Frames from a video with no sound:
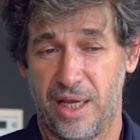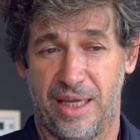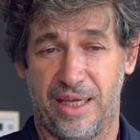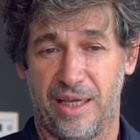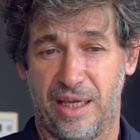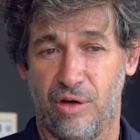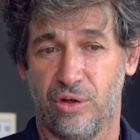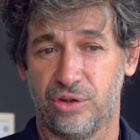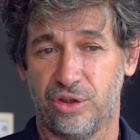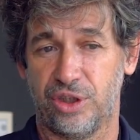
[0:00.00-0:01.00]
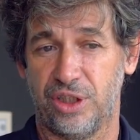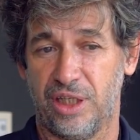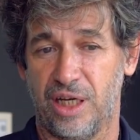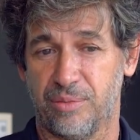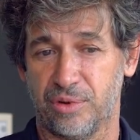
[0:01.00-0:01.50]
e, e,
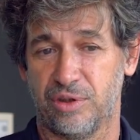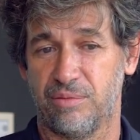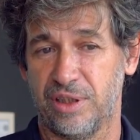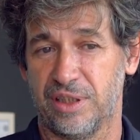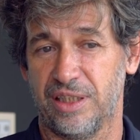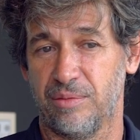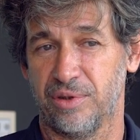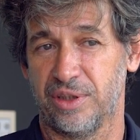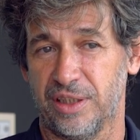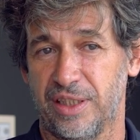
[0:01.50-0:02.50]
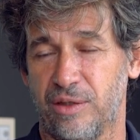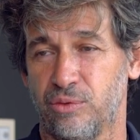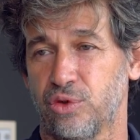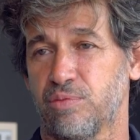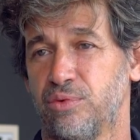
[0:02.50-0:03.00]
oggi la possibilità di poter dare
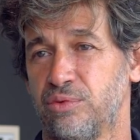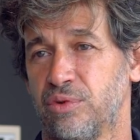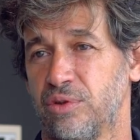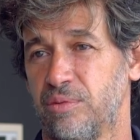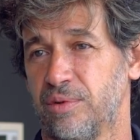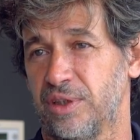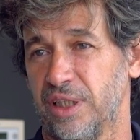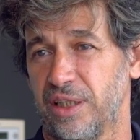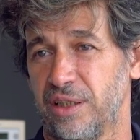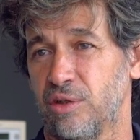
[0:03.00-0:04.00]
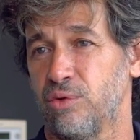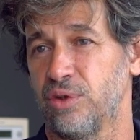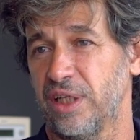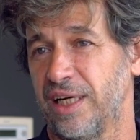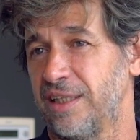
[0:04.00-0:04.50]
uno spunto, di poter
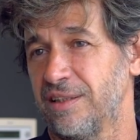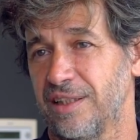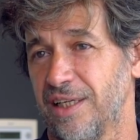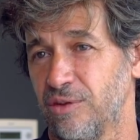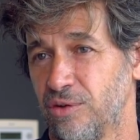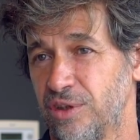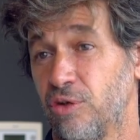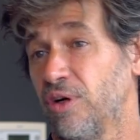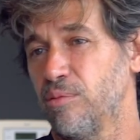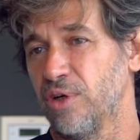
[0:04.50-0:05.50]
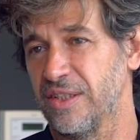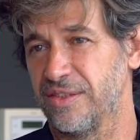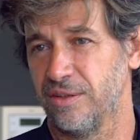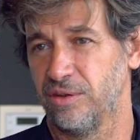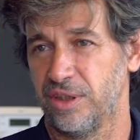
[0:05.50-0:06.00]
includere all'interno di
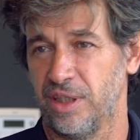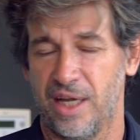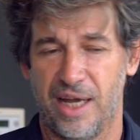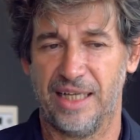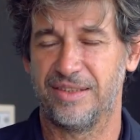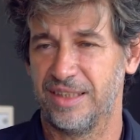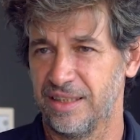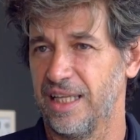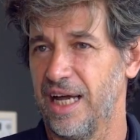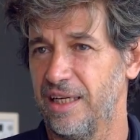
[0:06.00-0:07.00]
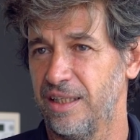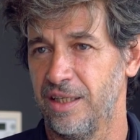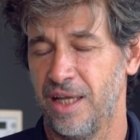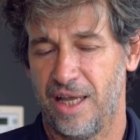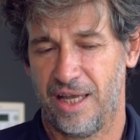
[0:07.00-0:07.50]
collaborazioni
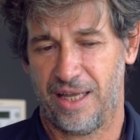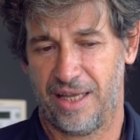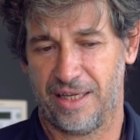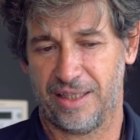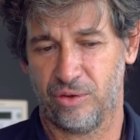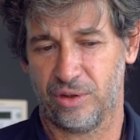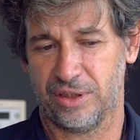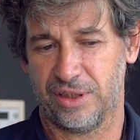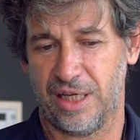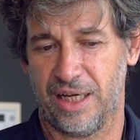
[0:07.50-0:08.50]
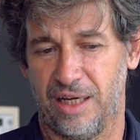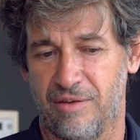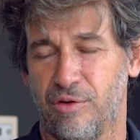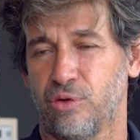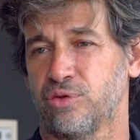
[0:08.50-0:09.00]
aziendali eh, credo che sia il
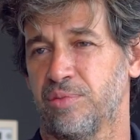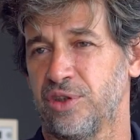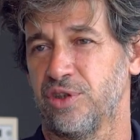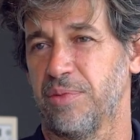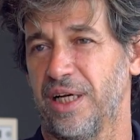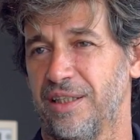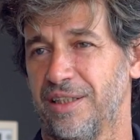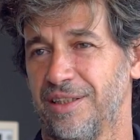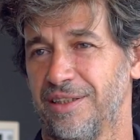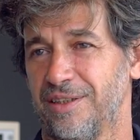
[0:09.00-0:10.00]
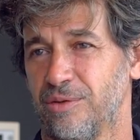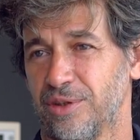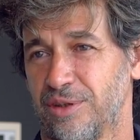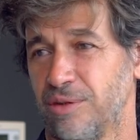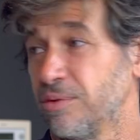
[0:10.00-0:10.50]
focus principale di
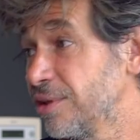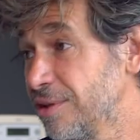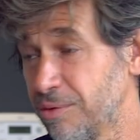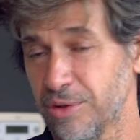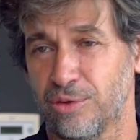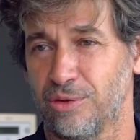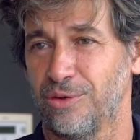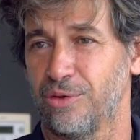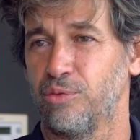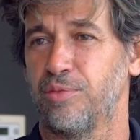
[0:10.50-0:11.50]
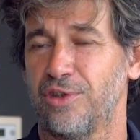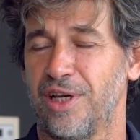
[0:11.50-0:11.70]
questo, di questo, di questo gruppo di